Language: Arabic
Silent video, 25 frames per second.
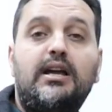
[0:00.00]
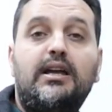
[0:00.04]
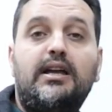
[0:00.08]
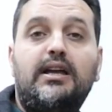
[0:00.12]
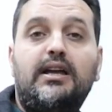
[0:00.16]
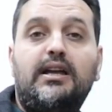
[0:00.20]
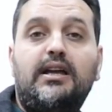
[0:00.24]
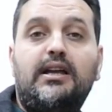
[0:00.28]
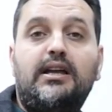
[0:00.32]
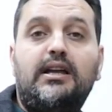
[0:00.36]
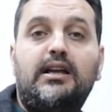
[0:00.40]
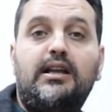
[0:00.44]

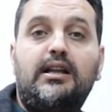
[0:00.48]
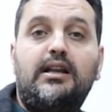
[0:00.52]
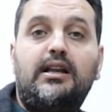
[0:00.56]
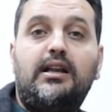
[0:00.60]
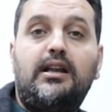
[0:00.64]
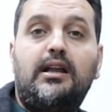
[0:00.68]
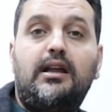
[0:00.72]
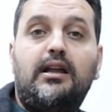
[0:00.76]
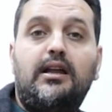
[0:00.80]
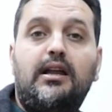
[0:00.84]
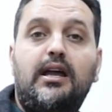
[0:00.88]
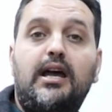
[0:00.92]

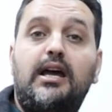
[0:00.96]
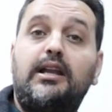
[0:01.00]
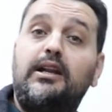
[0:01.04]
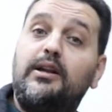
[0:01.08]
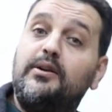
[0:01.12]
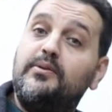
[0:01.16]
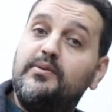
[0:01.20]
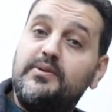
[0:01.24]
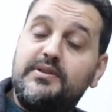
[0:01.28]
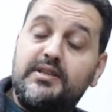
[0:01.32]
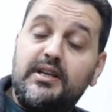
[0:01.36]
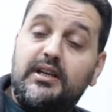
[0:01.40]
آه،
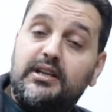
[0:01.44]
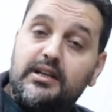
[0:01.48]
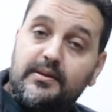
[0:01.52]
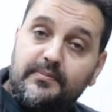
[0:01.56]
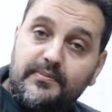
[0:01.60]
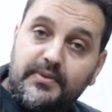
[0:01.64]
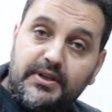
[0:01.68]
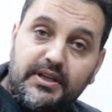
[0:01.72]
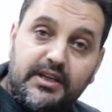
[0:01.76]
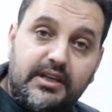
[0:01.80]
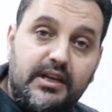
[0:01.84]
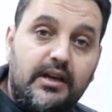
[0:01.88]
اهلا
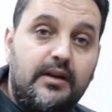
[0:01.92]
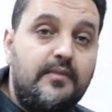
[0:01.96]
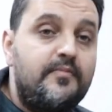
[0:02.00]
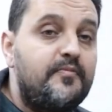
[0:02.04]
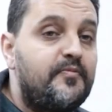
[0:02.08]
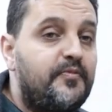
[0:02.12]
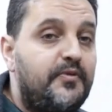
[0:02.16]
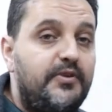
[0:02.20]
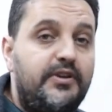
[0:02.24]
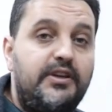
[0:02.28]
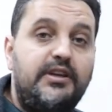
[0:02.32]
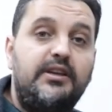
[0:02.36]
وسهلا
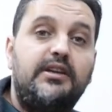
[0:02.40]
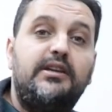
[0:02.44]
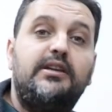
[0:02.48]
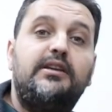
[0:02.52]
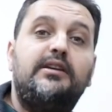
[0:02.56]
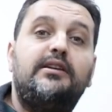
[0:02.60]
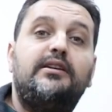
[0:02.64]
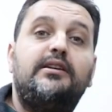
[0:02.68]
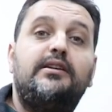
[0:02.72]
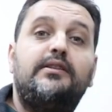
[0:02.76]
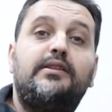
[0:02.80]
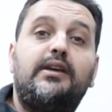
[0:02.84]
بكم
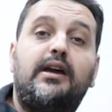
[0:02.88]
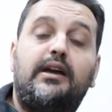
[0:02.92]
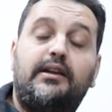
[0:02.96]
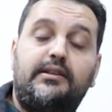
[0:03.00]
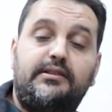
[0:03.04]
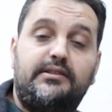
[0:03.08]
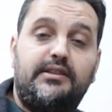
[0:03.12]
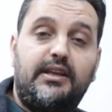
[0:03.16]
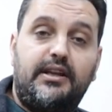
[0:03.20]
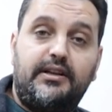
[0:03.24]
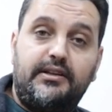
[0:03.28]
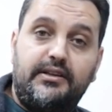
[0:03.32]
في اذاعه
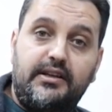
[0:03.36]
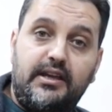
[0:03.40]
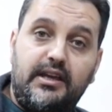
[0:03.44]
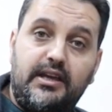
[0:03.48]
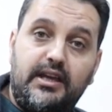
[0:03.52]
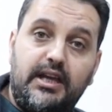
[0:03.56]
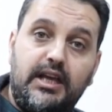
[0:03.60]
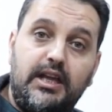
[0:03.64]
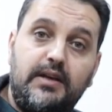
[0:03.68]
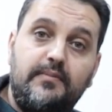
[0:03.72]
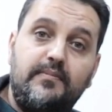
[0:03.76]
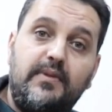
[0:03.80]

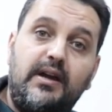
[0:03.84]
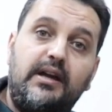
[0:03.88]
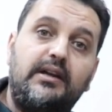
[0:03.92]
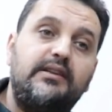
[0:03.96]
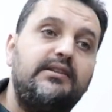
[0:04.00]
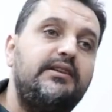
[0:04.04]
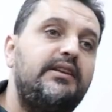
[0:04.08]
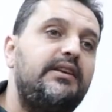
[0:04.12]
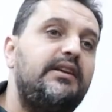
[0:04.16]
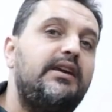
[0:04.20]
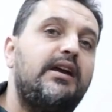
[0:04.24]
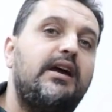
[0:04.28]
درنا
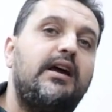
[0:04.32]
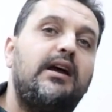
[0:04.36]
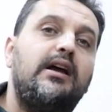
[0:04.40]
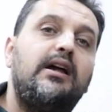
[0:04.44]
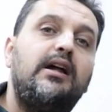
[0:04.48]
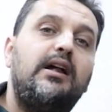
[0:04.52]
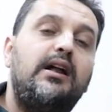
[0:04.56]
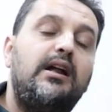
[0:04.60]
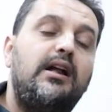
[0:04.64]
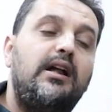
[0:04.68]
المحليه